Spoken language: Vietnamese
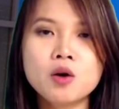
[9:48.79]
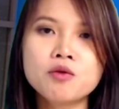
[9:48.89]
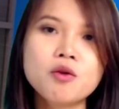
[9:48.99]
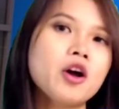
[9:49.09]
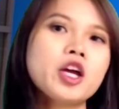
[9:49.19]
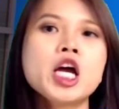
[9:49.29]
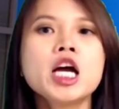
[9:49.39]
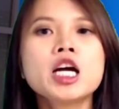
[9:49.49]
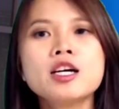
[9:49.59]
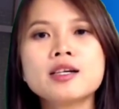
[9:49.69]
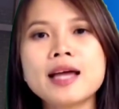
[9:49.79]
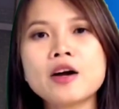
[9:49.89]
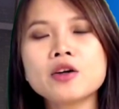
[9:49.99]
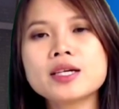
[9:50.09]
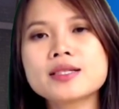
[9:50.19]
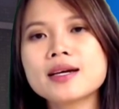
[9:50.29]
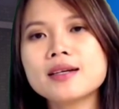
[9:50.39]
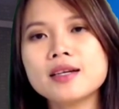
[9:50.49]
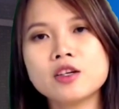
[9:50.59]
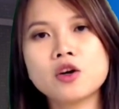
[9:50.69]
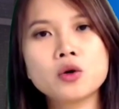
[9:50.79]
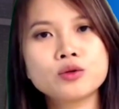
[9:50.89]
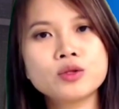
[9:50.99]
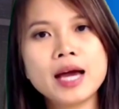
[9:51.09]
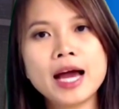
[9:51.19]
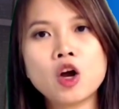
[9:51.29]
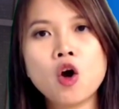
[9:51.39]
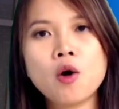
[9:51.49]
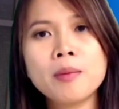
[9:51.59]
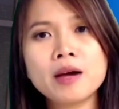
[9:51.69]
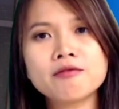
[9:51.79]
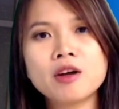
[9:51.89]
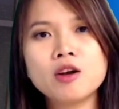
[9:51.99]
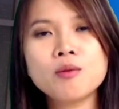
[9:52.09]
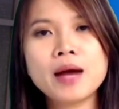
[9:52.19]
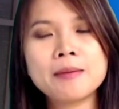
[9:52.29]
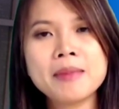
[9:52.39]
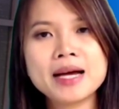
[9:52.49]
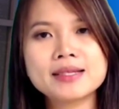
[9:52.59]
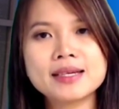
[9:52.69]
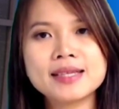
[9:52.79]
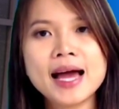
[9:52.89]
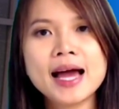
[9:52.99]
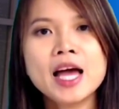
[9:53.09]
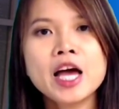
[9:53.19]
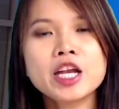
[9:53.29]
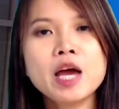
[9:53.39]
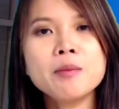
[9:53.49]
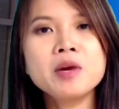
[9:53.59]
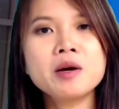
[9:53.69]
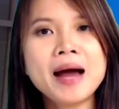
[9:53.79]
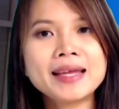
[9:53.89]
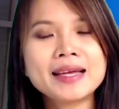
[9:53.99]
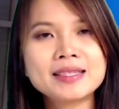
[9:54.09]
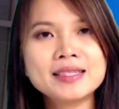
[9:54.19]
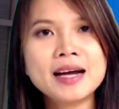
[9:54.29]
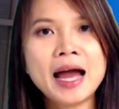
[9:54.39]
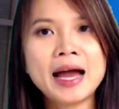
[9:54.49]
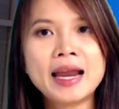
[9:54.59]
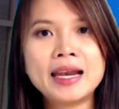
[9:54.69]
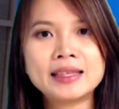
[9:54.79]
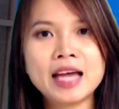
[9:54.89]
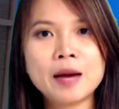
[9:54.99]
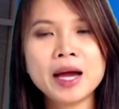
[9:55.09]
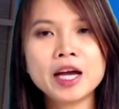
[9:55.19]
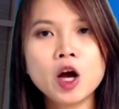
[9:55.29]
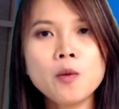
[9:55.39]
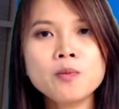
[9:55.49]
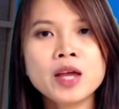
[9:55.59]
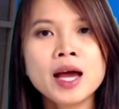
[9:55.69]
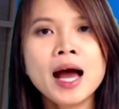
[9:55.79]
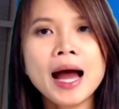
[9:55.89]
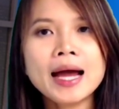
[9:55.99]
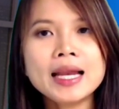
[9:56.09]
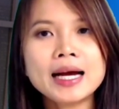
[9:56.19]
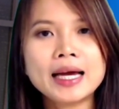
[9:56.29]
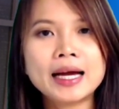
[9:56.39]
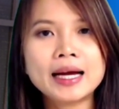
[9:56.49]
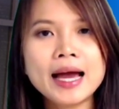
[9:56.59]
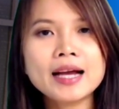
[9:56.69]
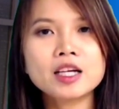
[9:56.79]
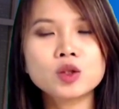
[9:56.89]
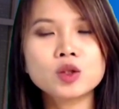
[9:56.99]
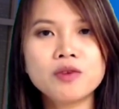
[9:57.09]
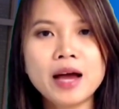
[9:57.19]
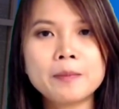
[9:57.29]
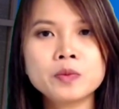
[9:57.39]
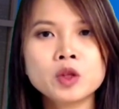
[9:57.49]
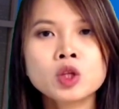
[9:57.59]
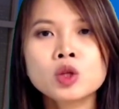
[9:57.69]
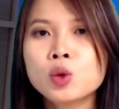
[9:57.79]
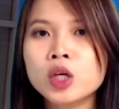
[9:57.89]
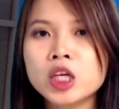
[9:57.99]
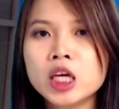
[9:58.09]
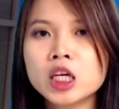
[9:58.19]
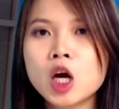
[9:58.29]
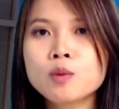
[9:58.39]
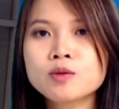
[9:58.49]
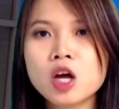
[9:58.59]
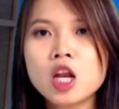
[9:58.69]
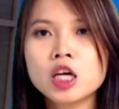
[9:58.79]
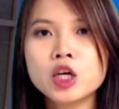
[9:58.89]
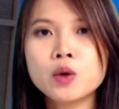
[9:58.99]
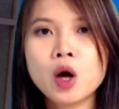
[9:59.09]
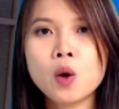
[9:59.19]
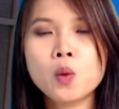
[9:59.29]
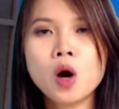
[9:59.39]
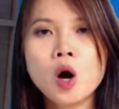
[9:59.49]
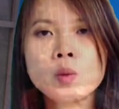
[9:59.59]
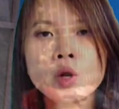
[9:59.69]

cầu voi, người ta có thể xác định được Hồ Duy Hải có mặt vào lúc án mạng xảy ra đêm 13 tháng riêng 2008 hay không, hay là kẻ khác là thủ phạm. Tuy nhiên, không rõ lời yêu cầu của ông